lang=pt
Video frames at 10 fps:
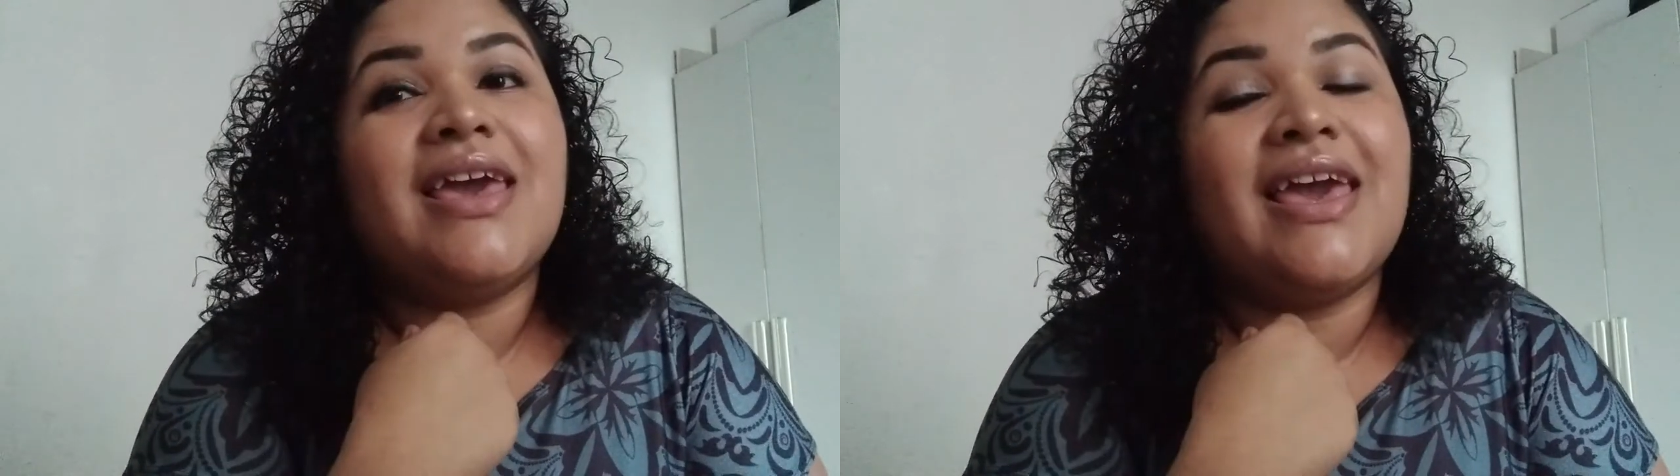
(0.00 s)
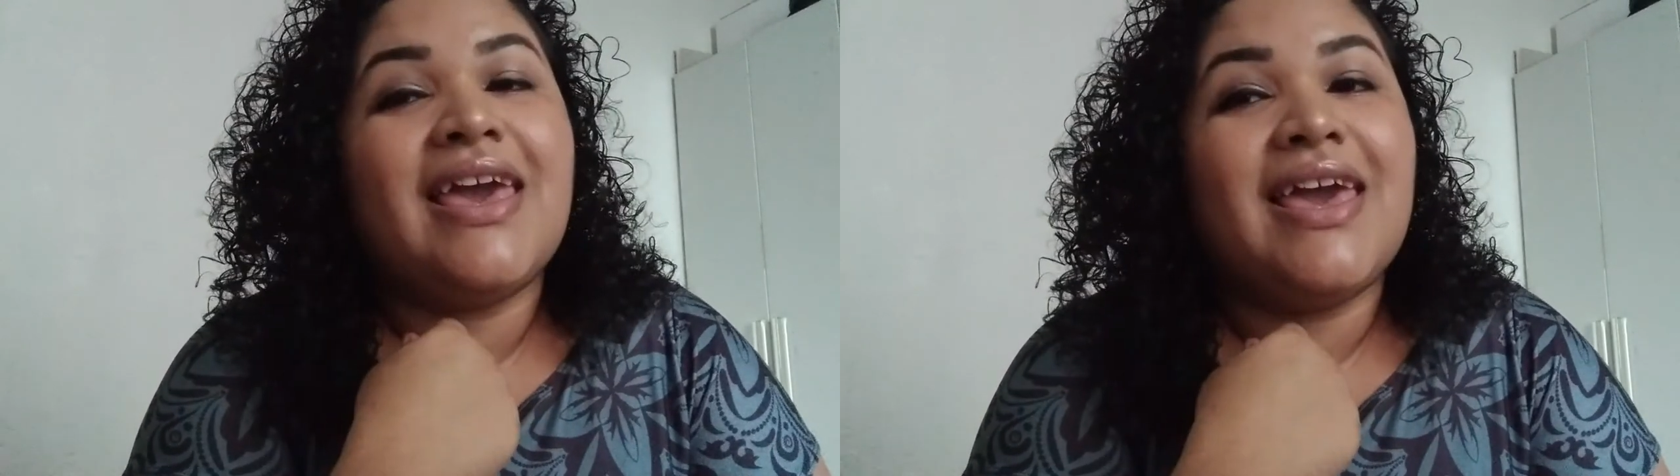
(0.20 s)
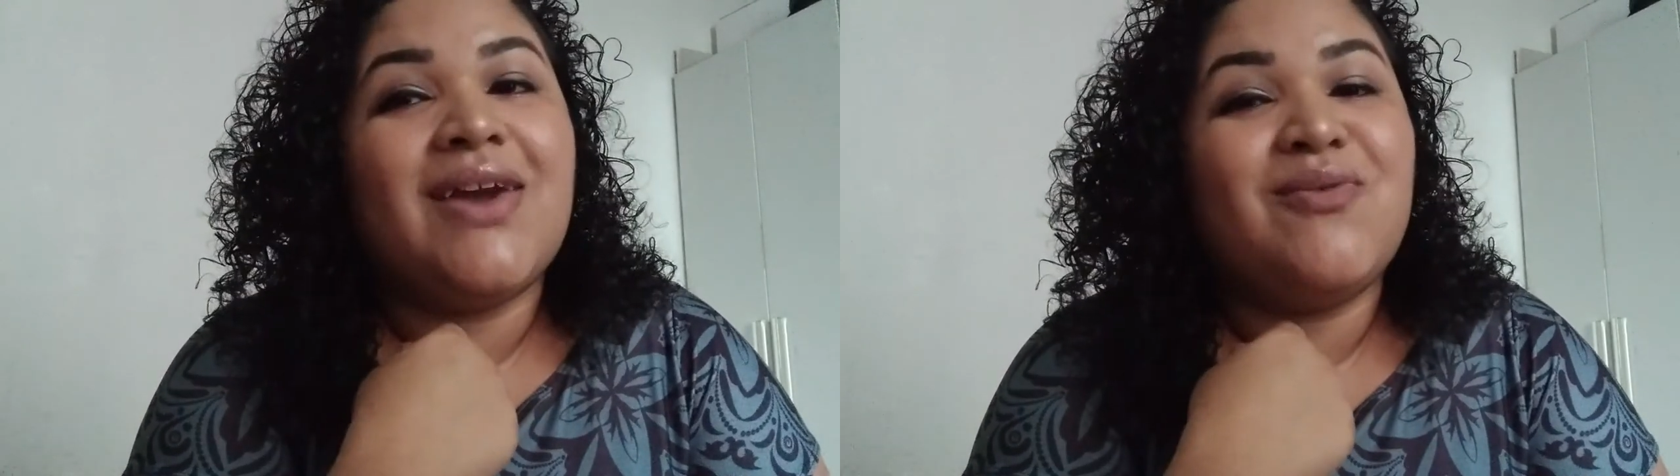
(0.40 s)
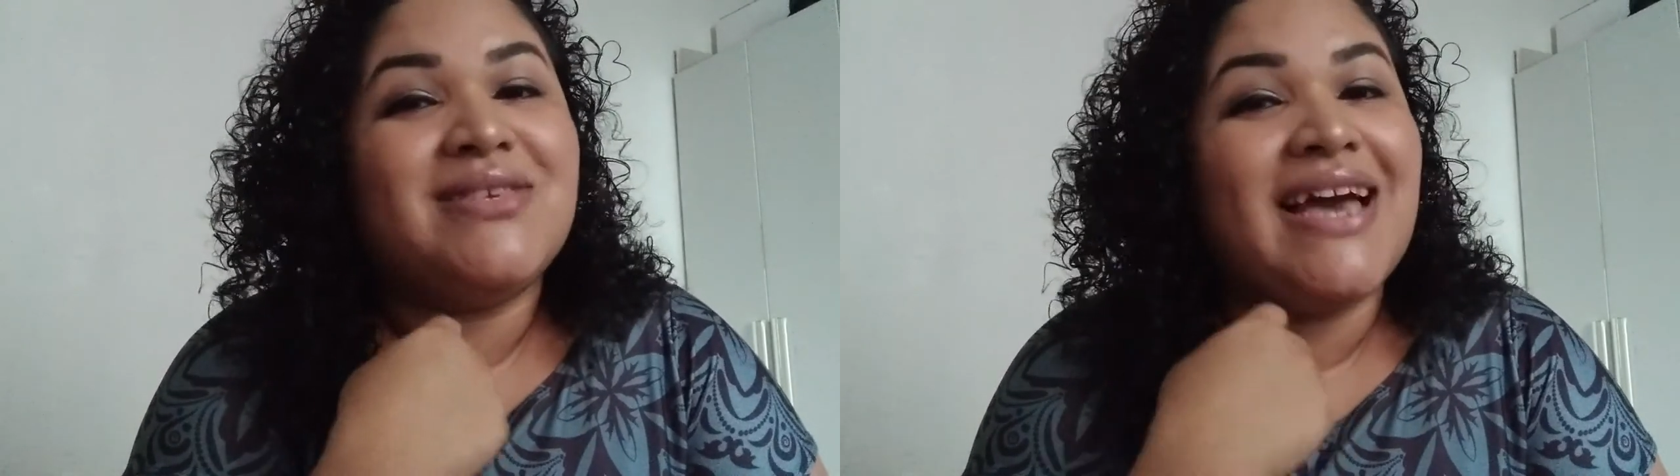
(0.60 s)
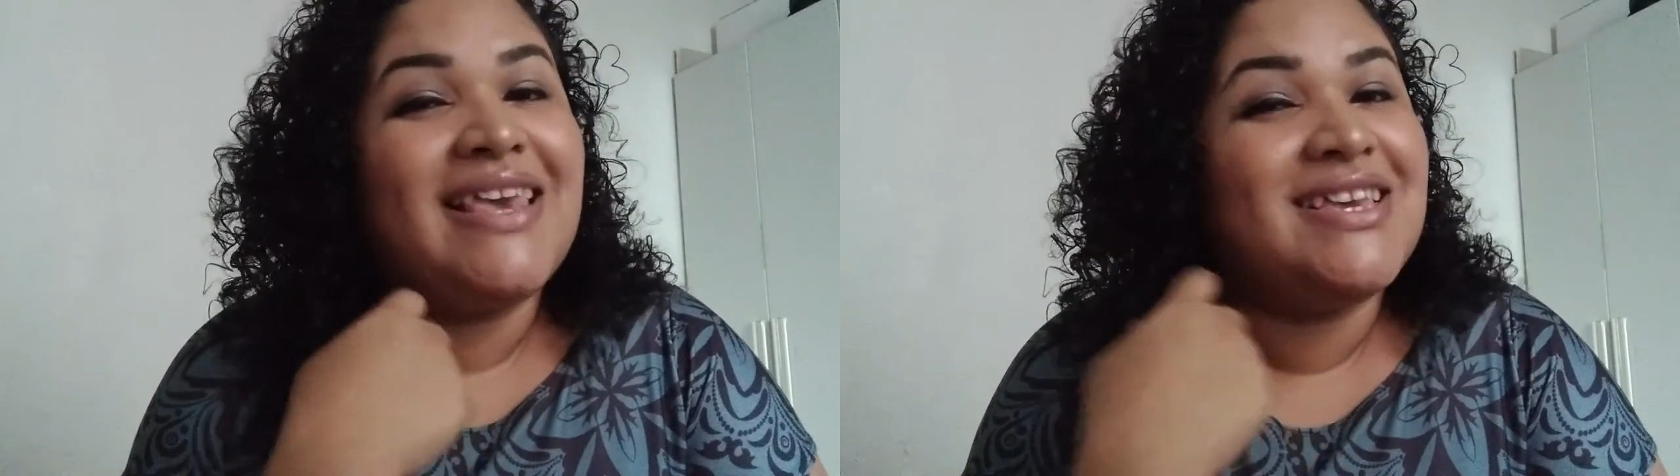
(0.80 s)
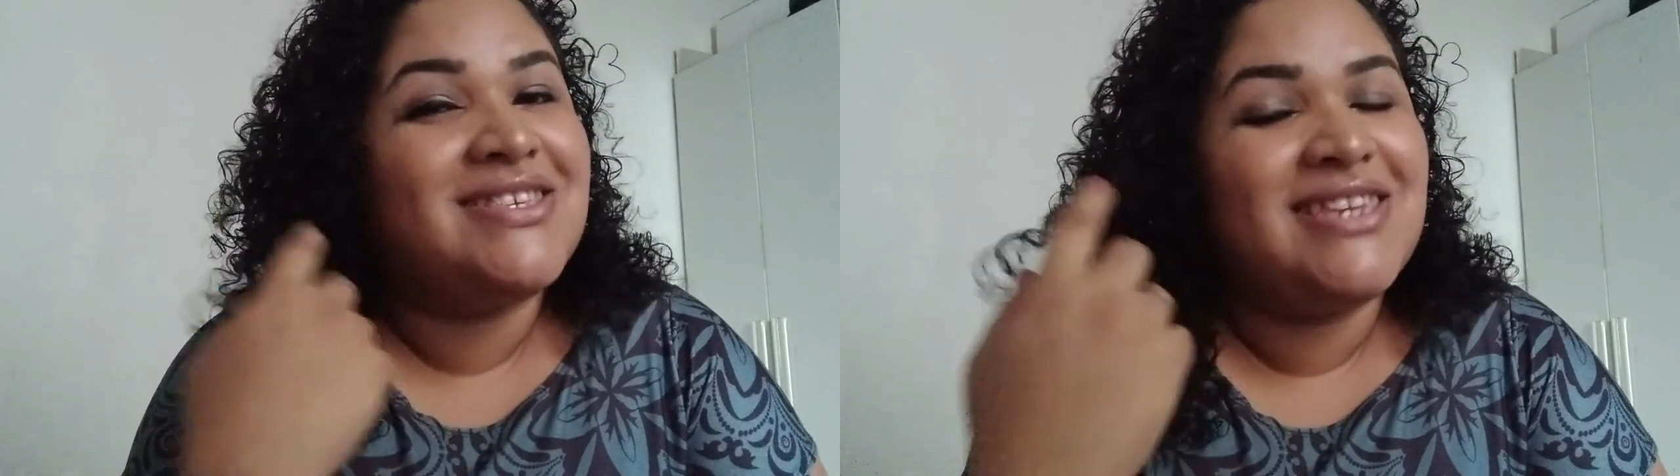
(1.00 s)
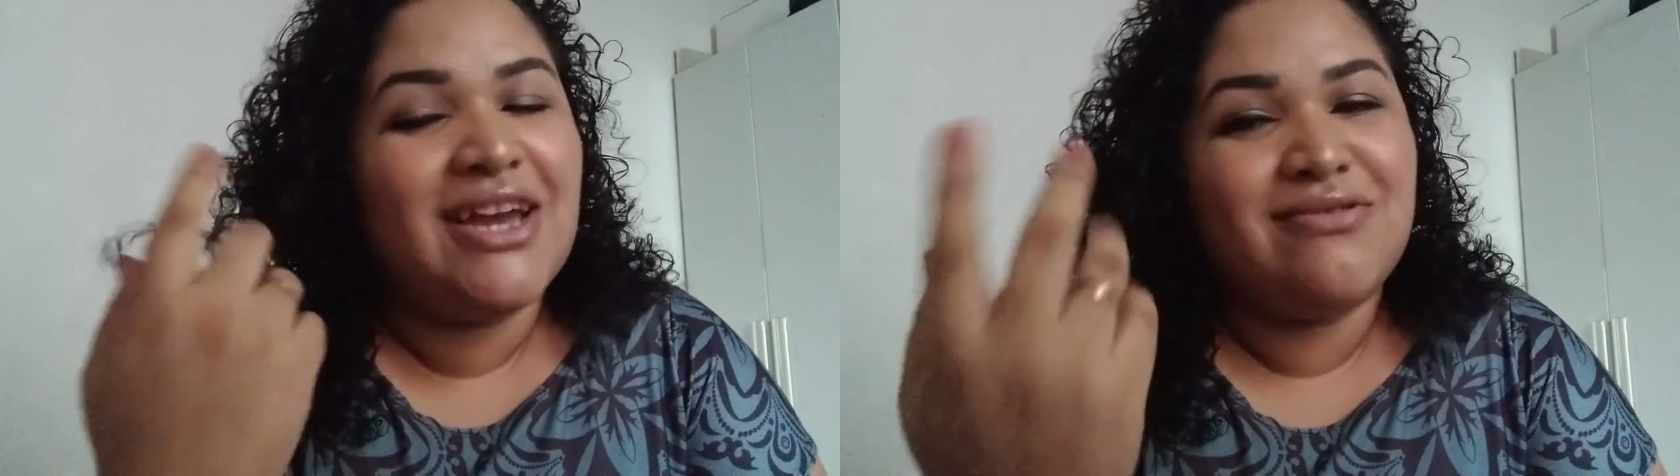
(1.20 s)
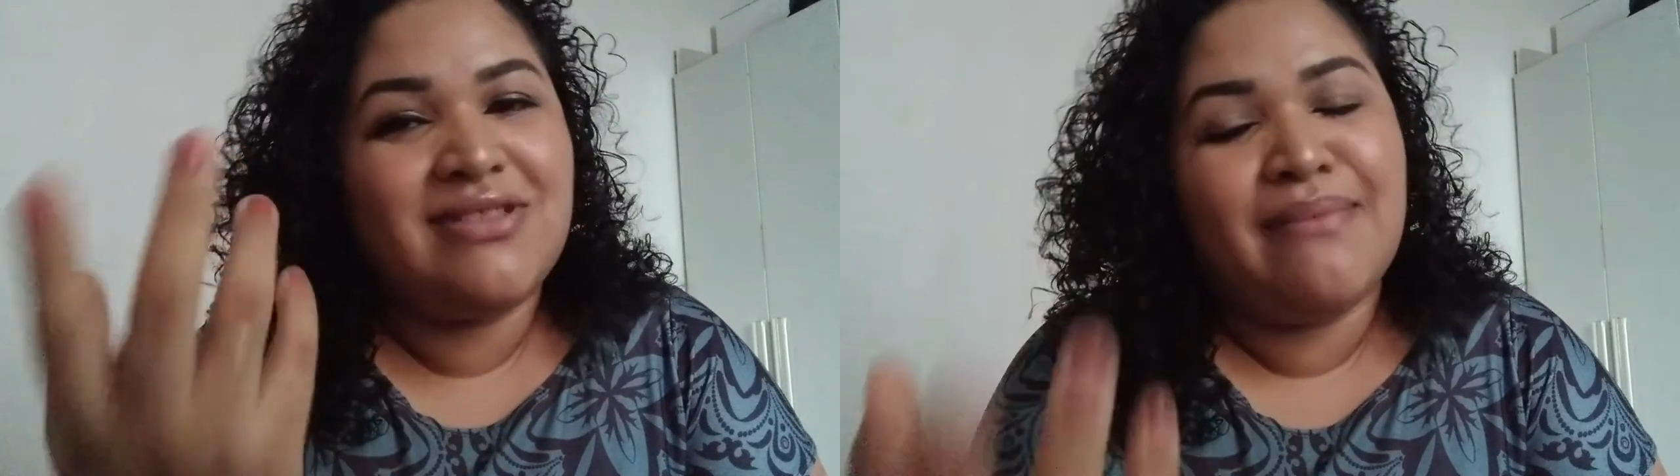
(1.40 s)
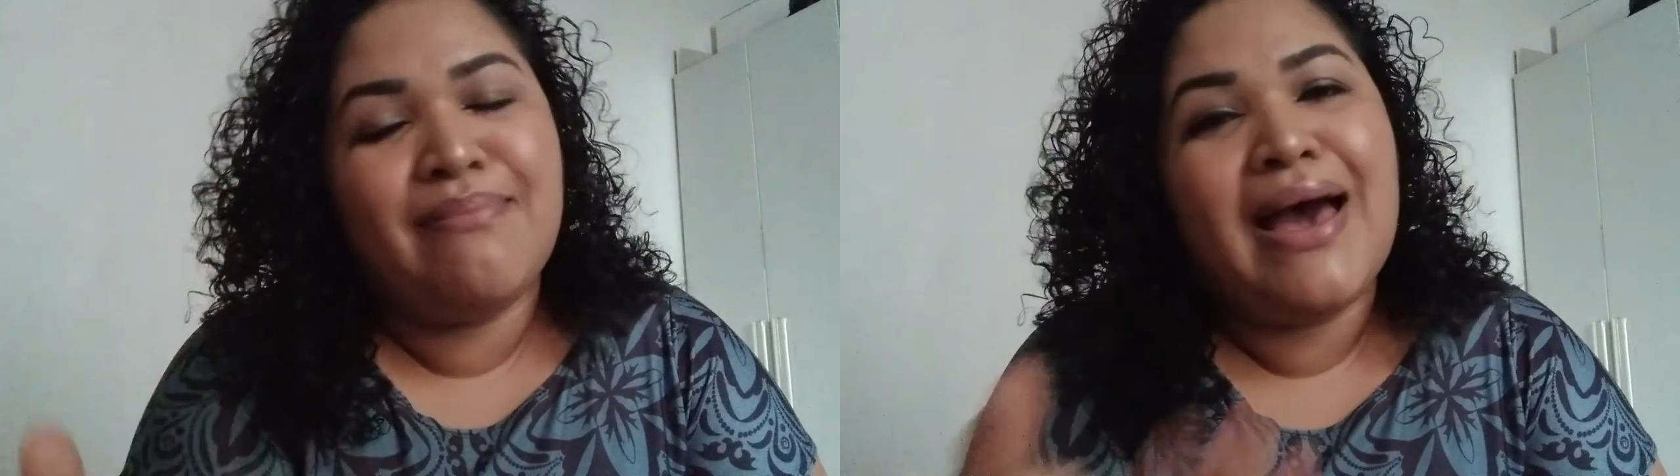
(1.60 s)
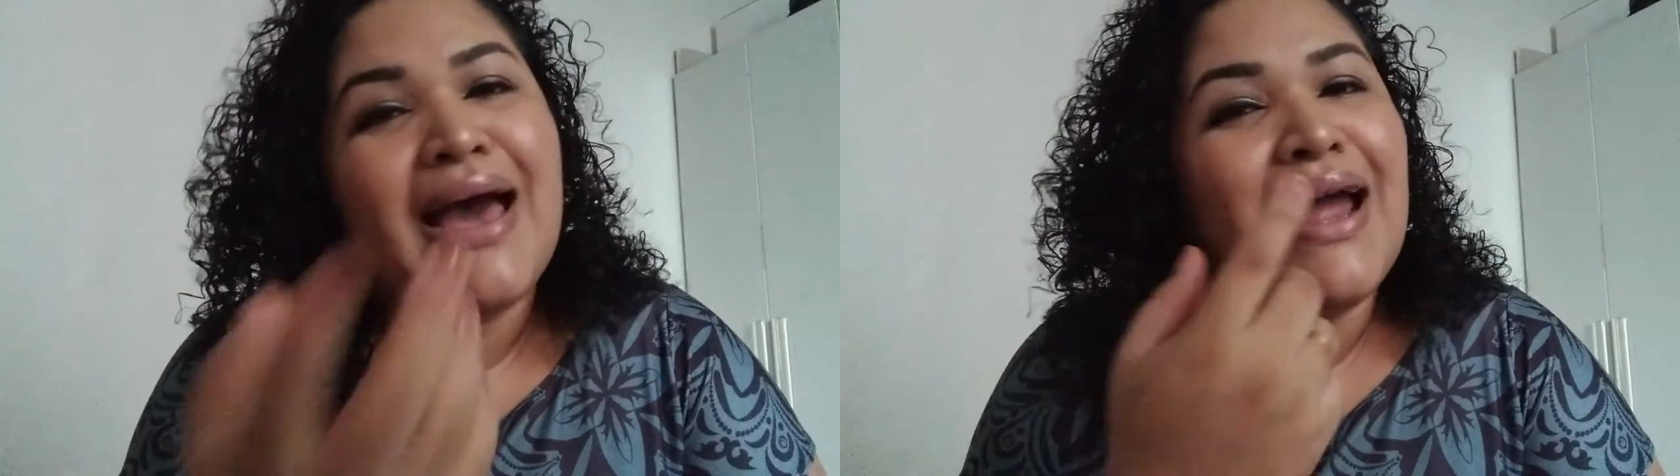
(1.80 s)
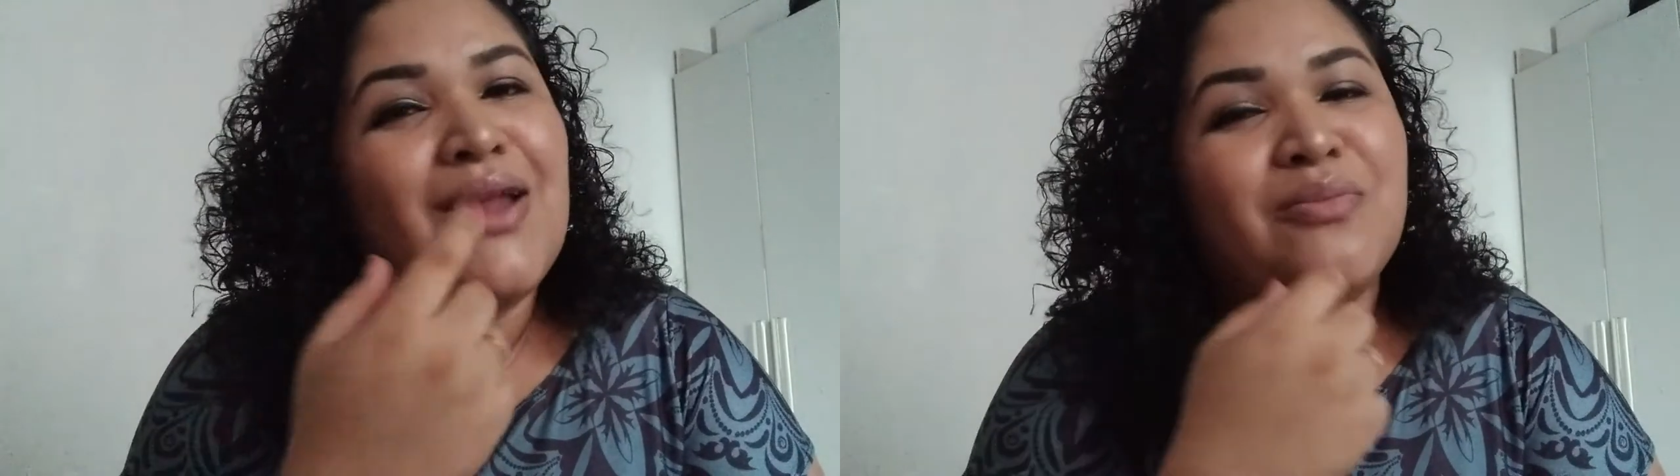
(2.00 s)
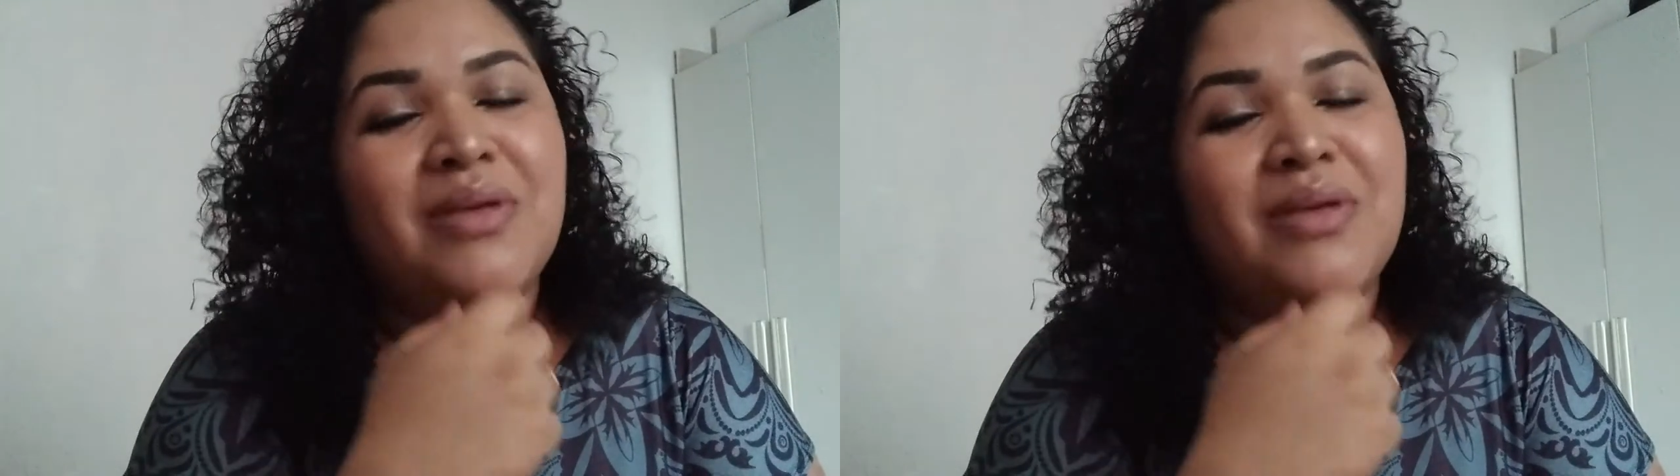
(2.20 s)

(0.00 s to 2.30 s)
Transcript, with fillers: É, o Isaías chega do trabalho,